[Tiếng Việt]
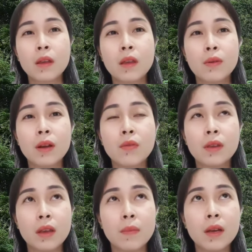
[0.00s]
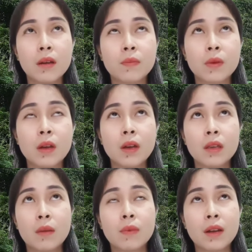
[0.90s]
nhiều khi quý vị biết không
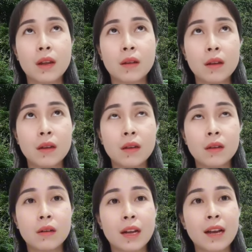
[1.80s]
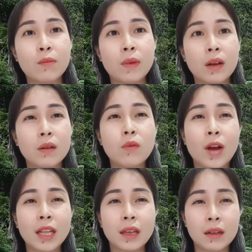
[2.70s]
trong gia đình đó, người đàn ông mà nó
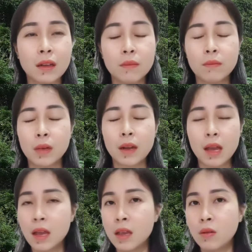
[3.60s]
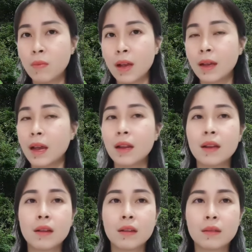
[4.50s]
ngoại tình đó mình để ý con mắt một cái nó
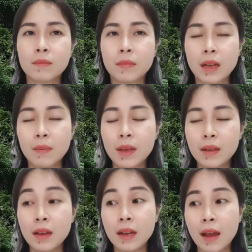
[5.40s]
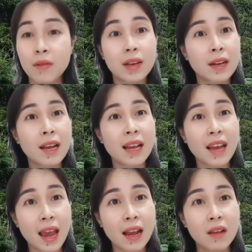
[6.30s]
mình đã biết như thế nào nó nó khác
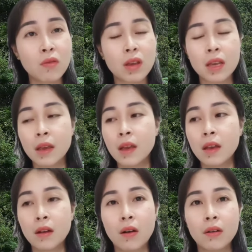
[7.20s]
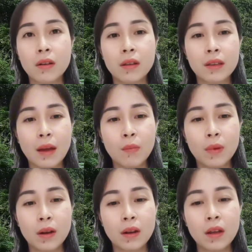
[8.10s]
khác đấy quý vị còn chồng
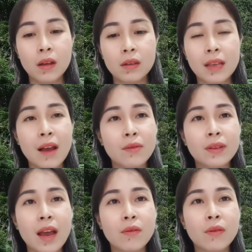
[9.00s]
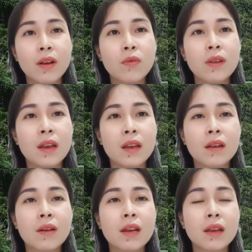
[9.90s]
mình nó làm sao làm sao nhiều khi quý
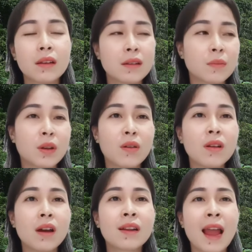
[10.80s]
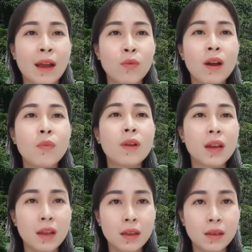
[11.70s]
vị nhiều khi mình nói thịt thạc quá không có
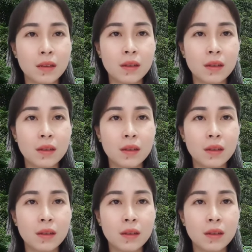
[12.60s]
để ý